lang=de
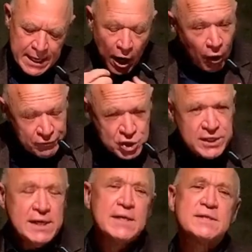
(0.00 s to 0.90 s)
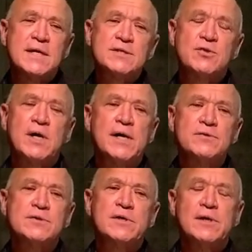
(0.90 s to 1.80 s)
den Aufstieg des
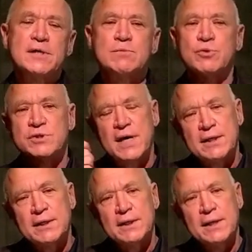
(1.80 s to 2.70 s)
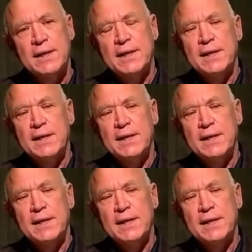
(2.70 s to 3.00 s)
Nationalsozialismus, seine